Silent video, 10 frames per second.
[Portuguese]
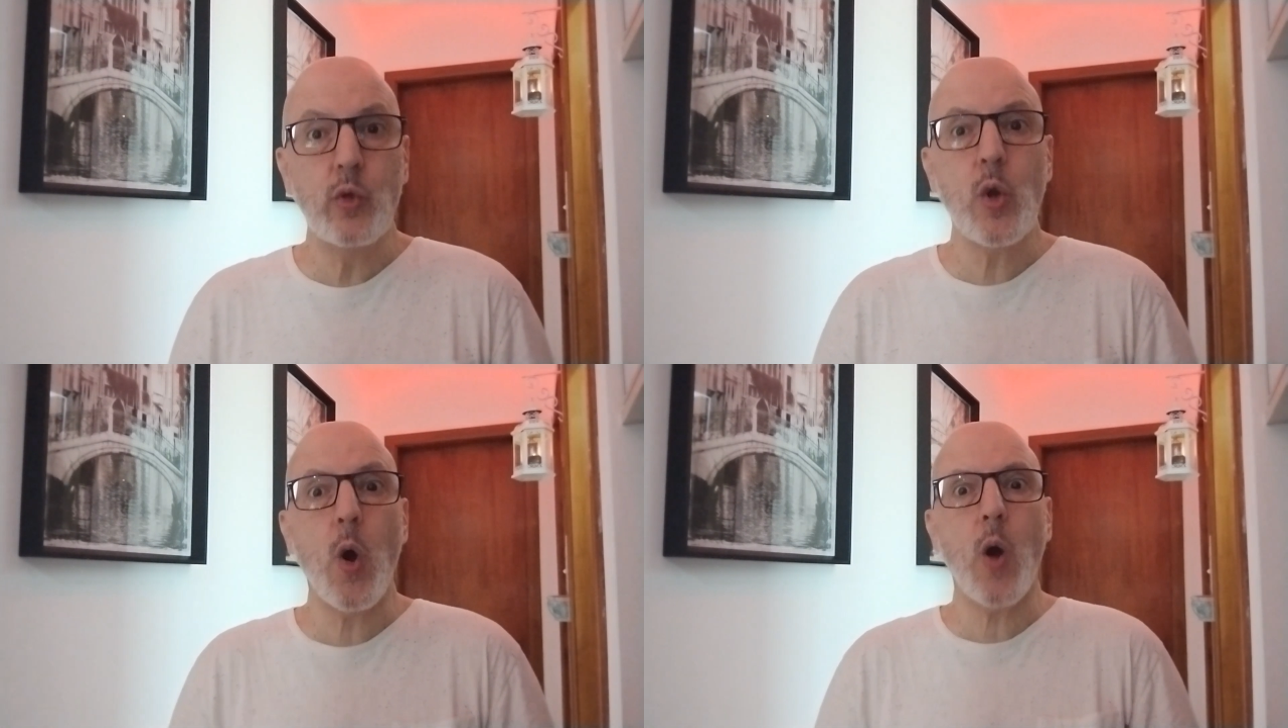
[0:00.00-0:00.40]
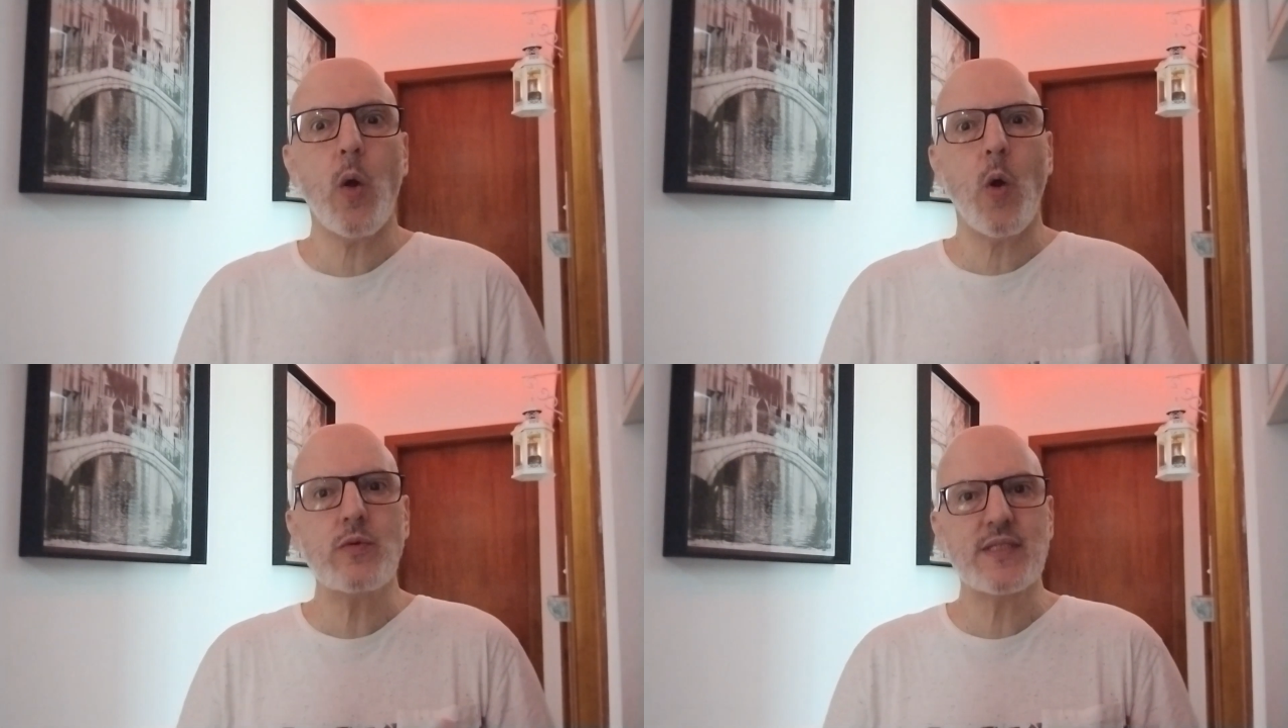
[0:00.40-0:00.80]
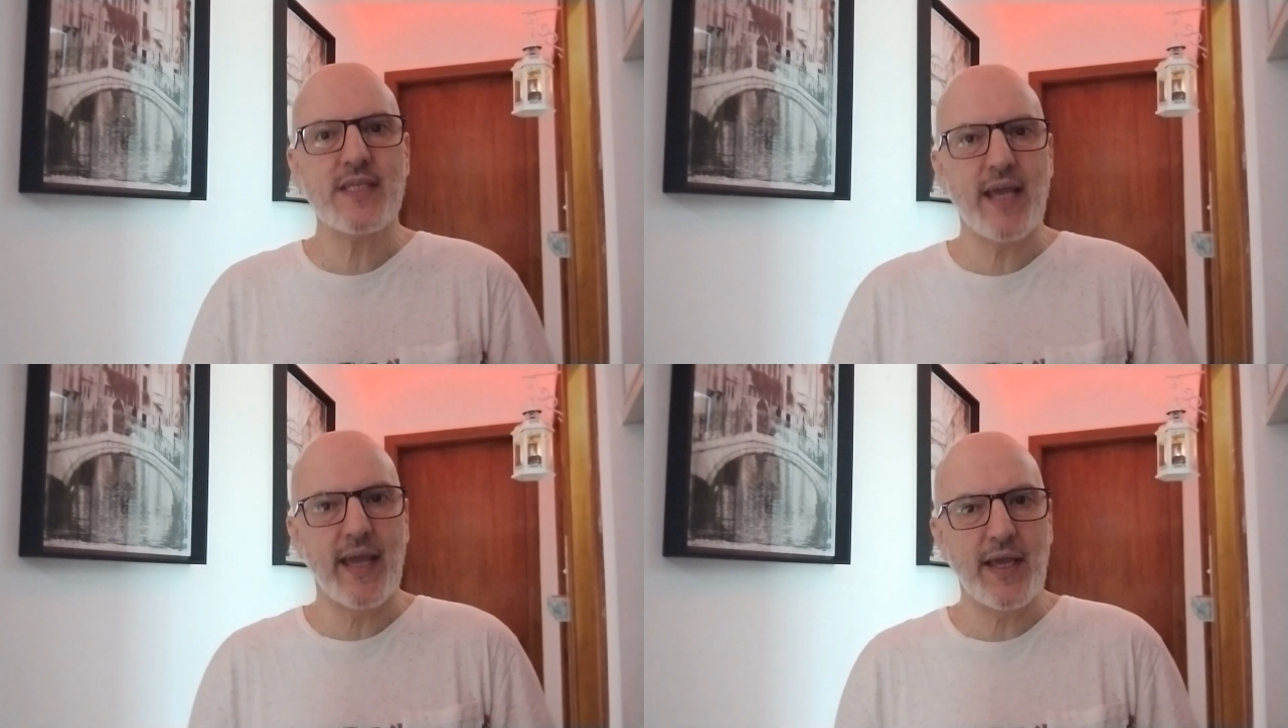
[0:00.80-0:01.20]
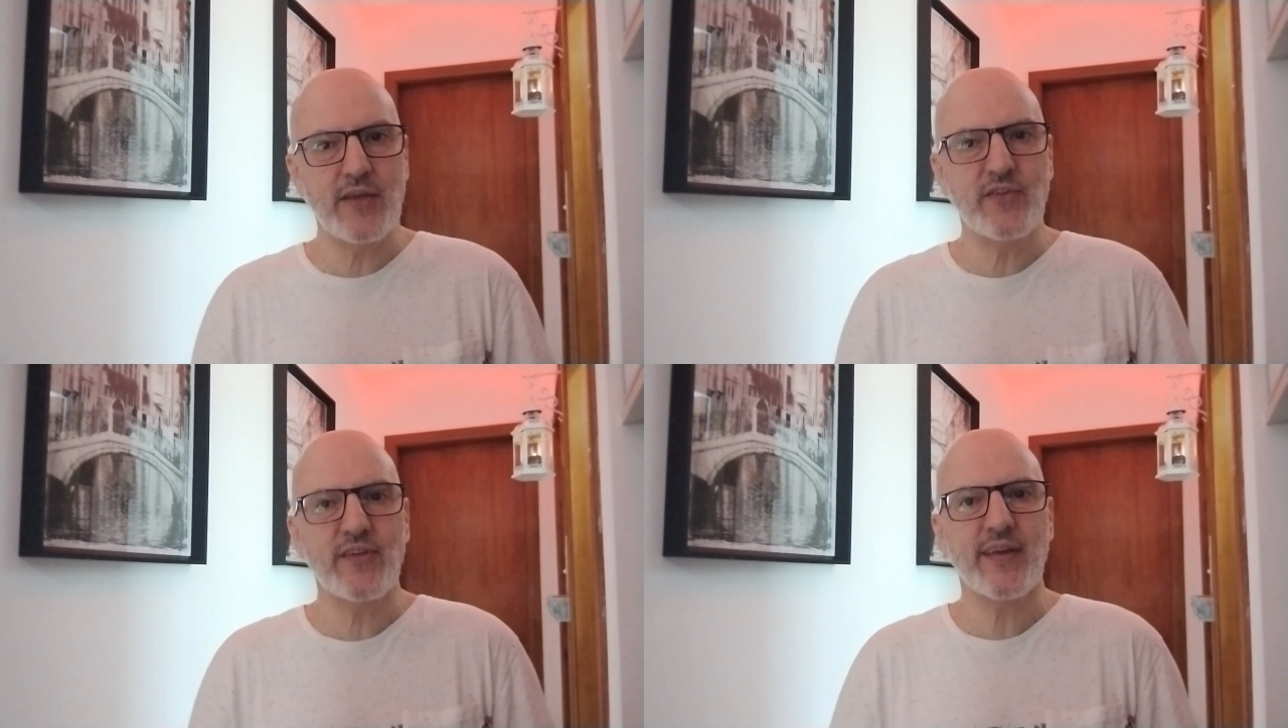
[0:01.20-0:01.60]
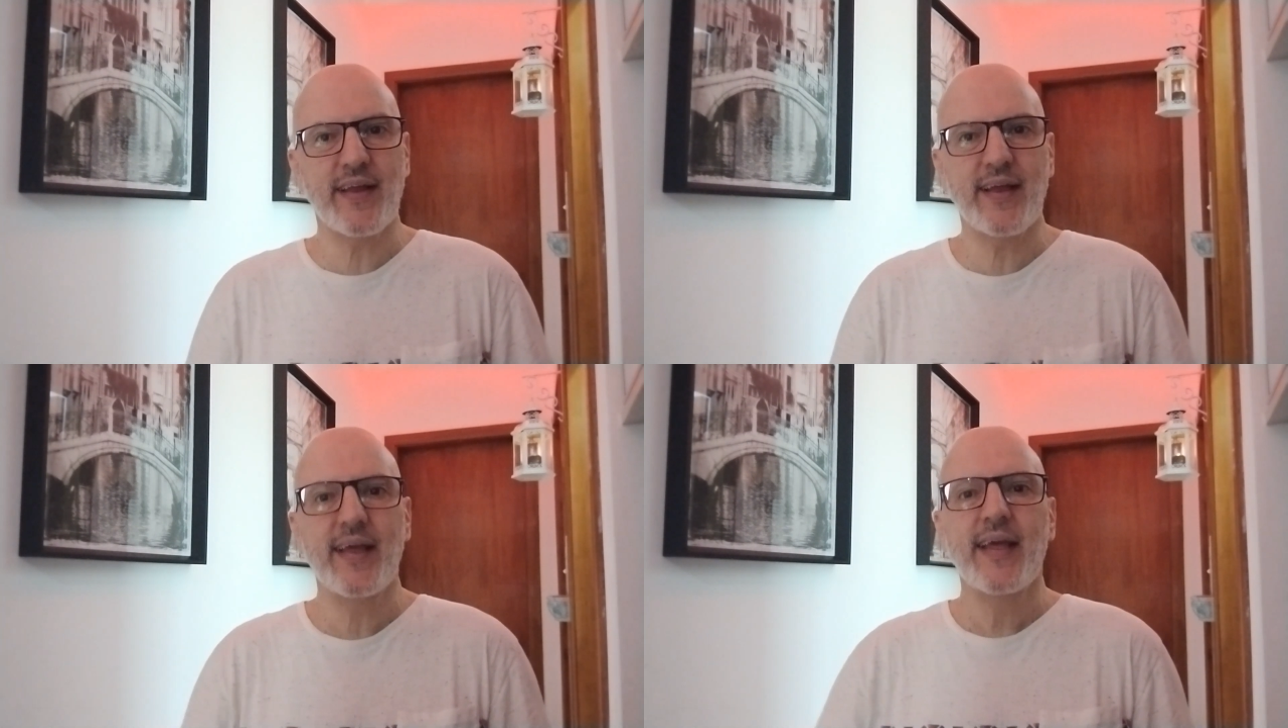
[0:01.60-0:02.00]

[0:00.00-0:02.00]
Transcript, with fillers: no consciente, né,